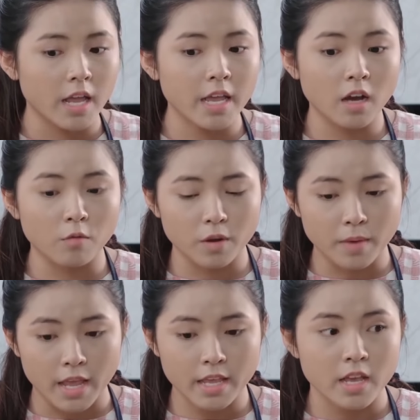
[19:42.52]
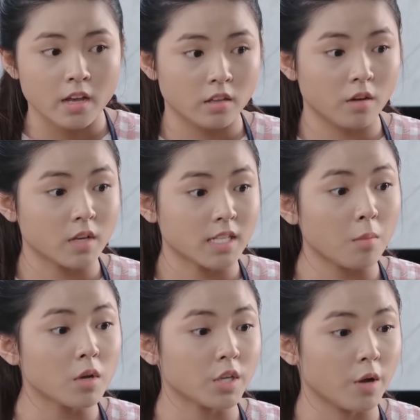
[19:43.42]
lấy 0,7 nhân với
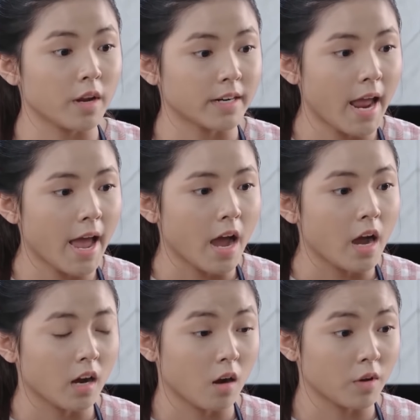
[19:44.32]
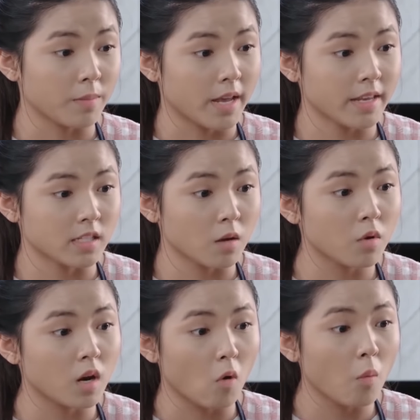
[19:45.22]
60 triệu là ra 0,7 nhân
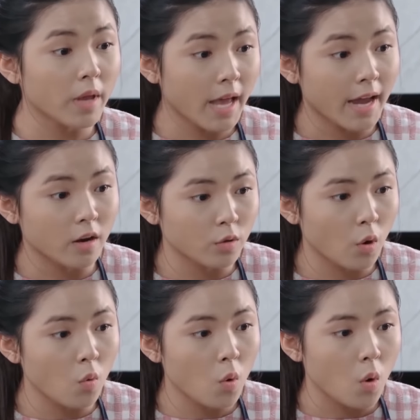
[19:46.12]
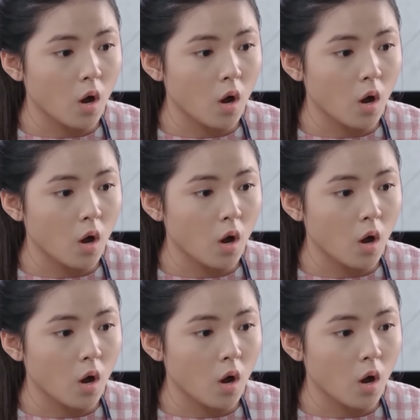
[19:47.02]
60 là 42 đó chú